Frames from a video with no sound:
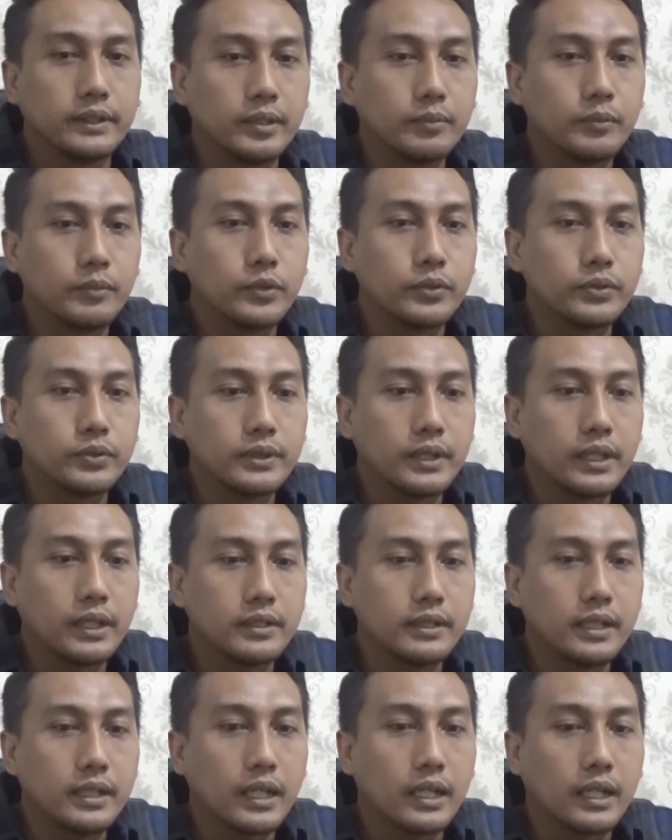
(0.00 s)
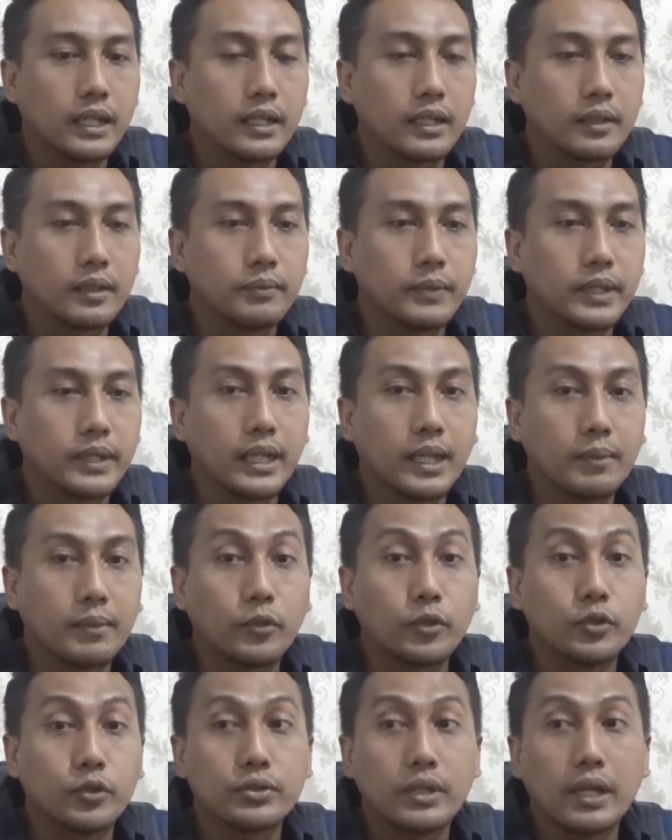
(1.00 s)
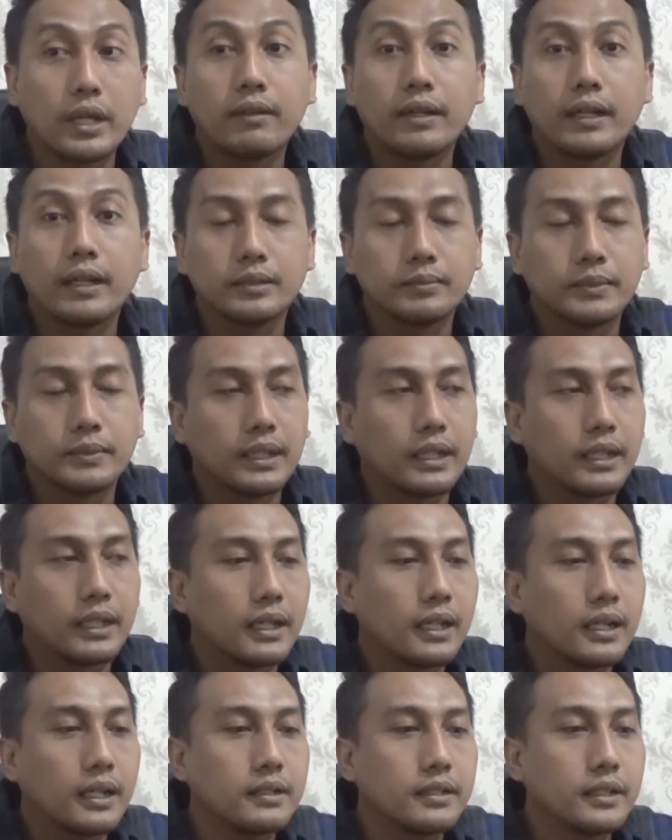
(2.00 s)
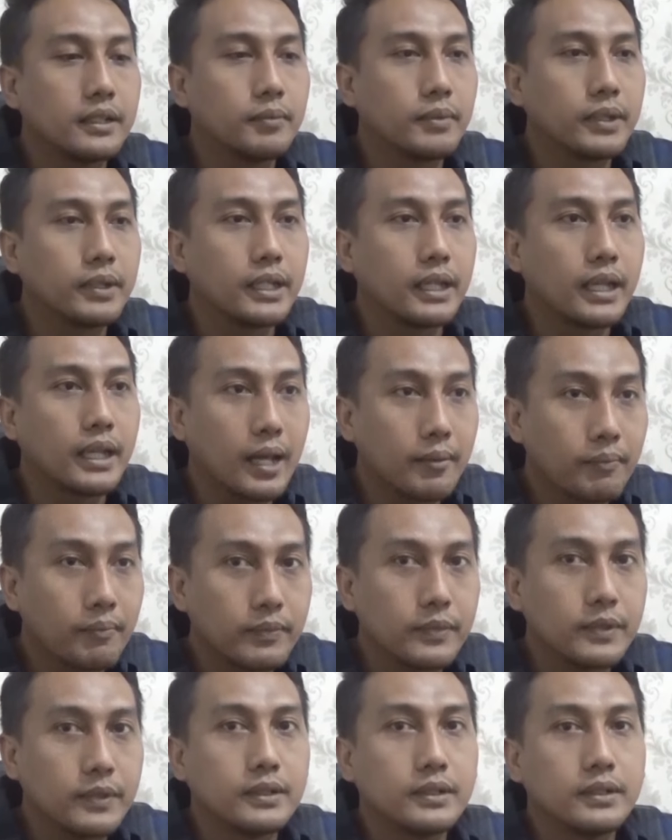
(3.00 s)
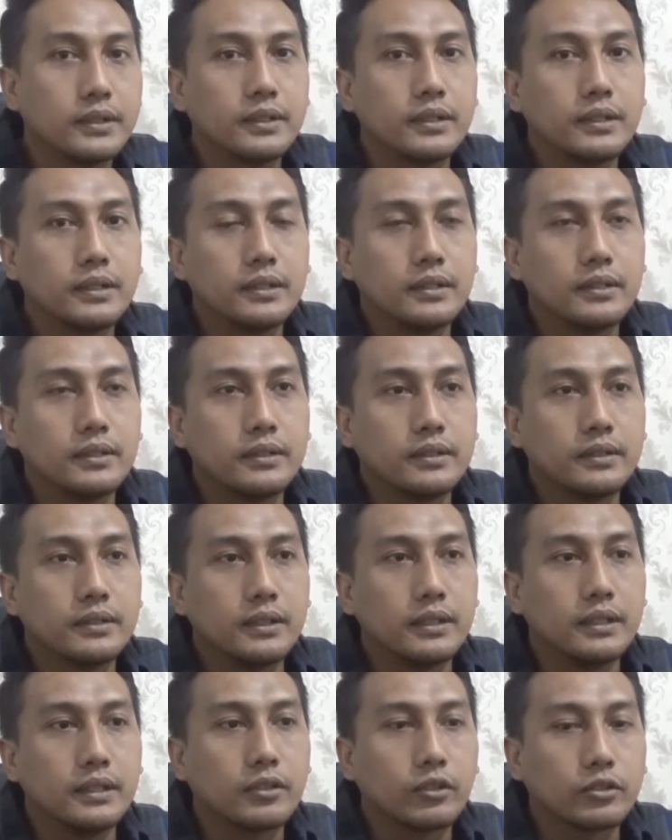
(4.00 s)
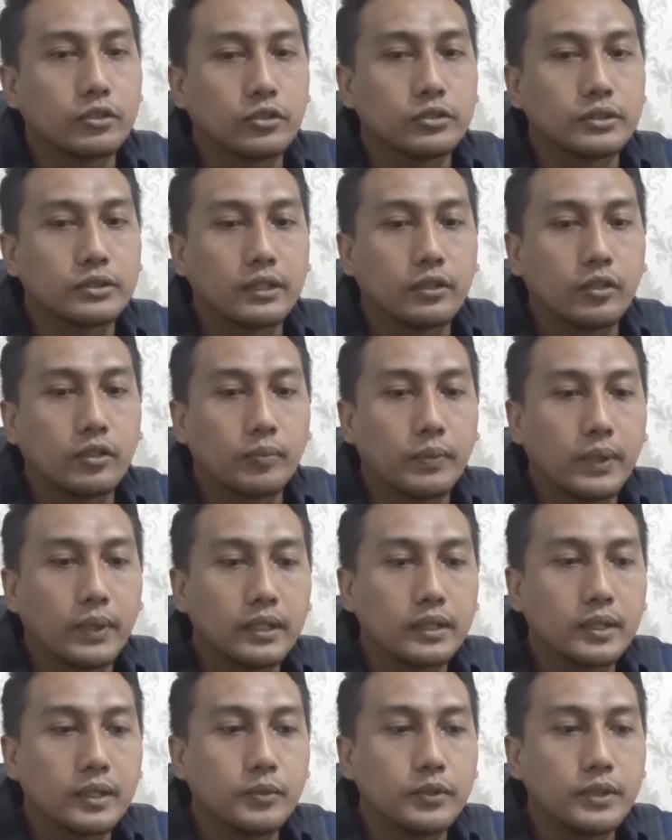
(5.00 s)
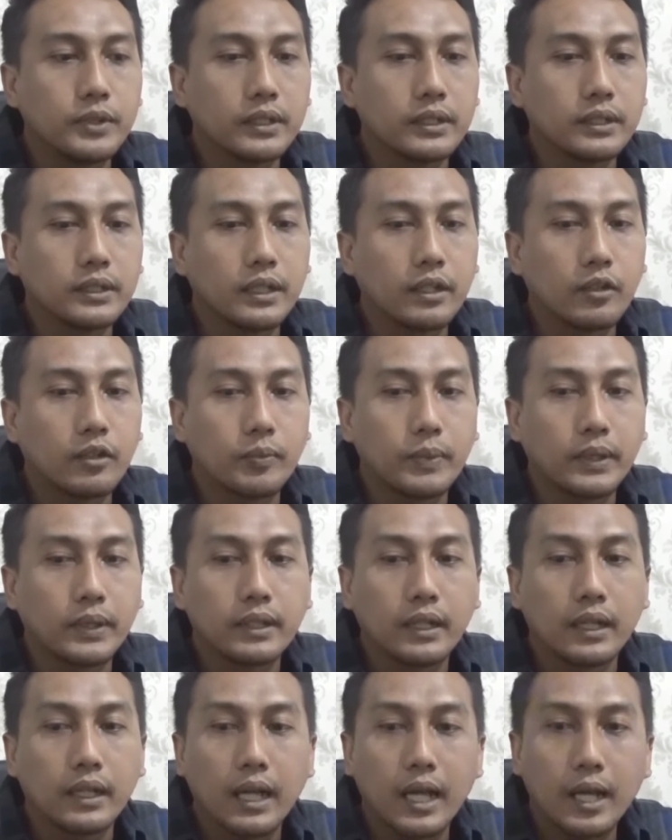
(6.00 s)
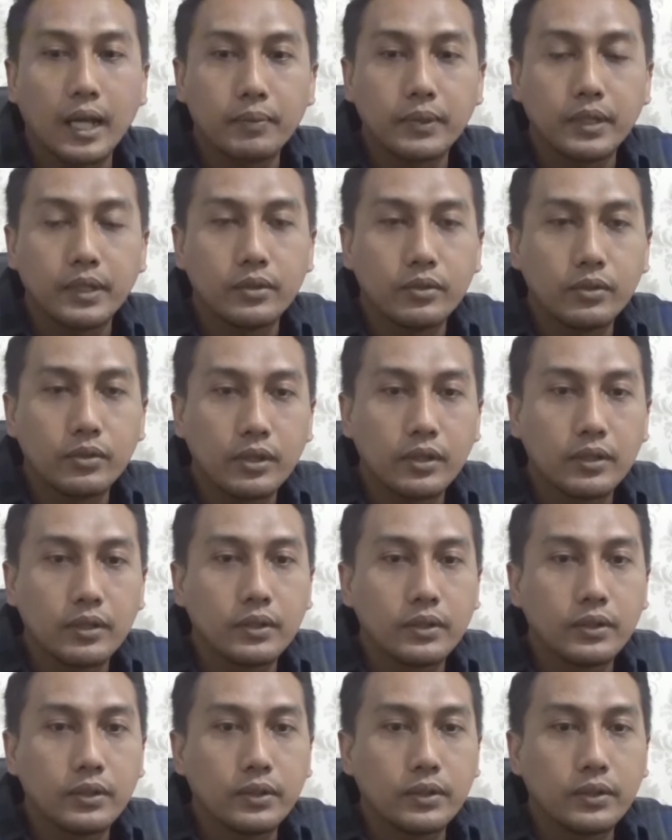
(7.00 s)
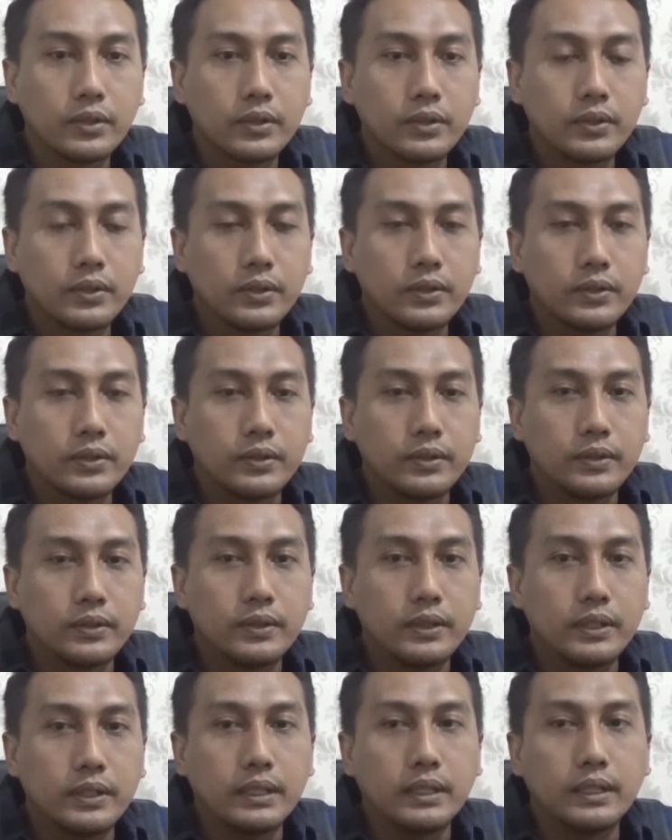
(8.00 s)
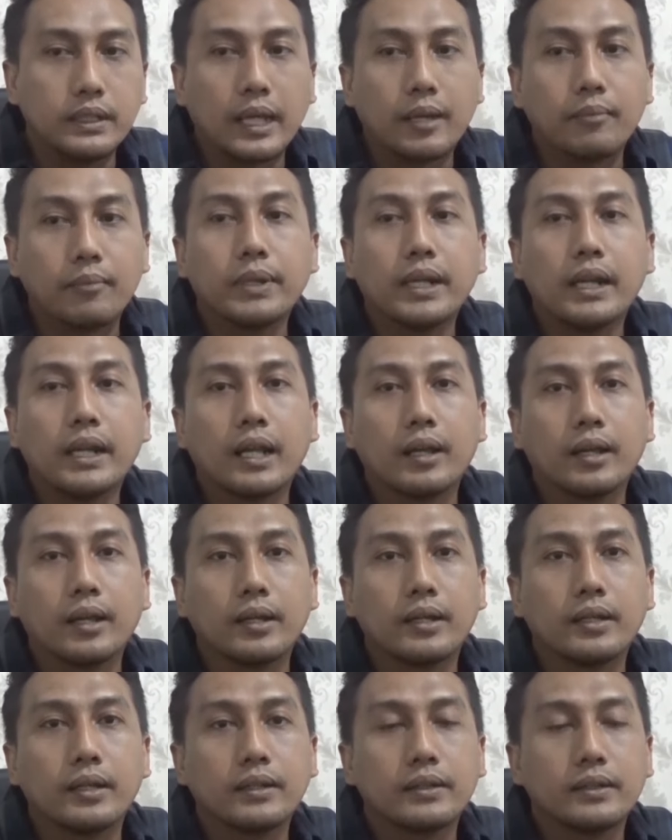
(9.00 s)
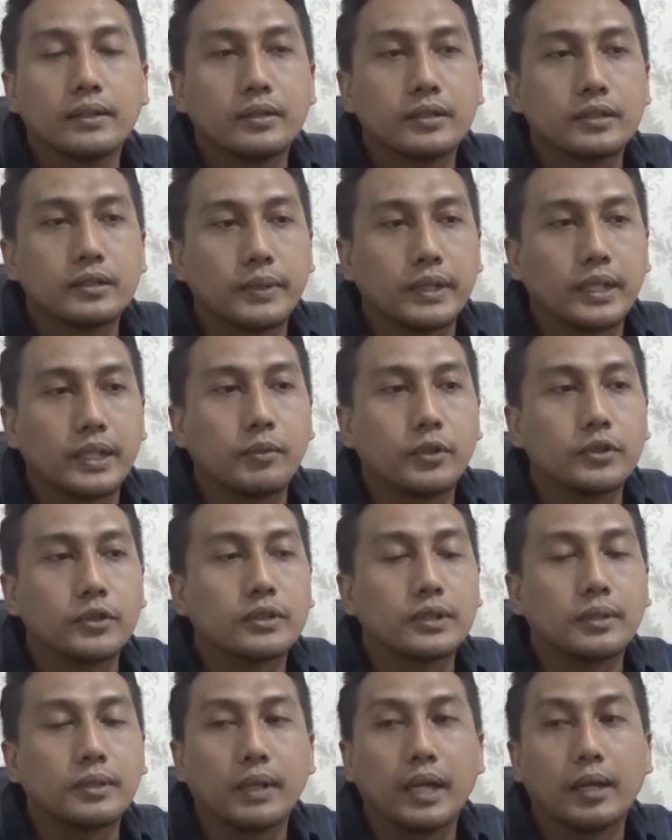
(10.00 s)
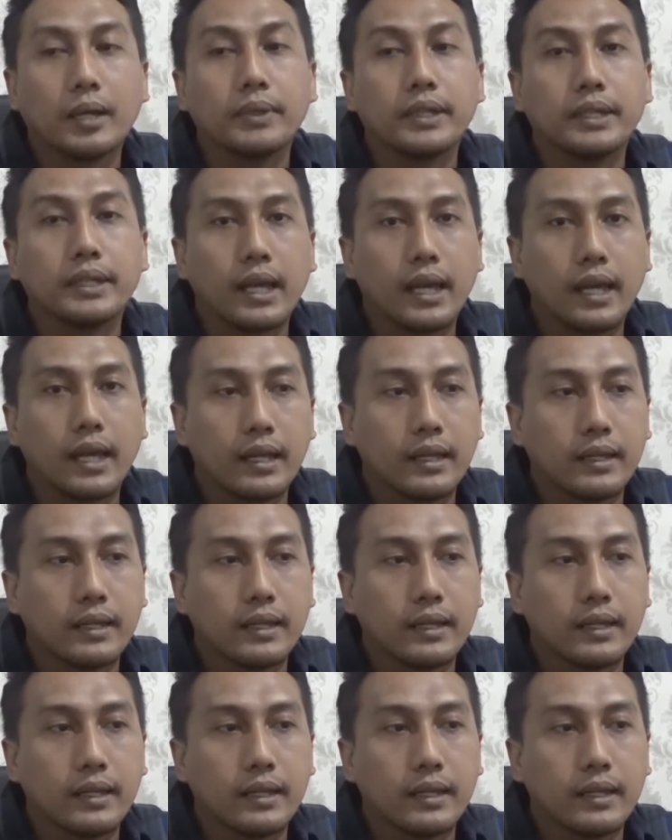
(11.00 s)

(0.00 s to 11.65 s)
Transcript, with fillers: jadi modusnya dia menginap modus awal ya sementara dia menginap di kos-kosan korban kemudian ketika korban terlelap tidur diambil lah sepeda motor sama HP-nya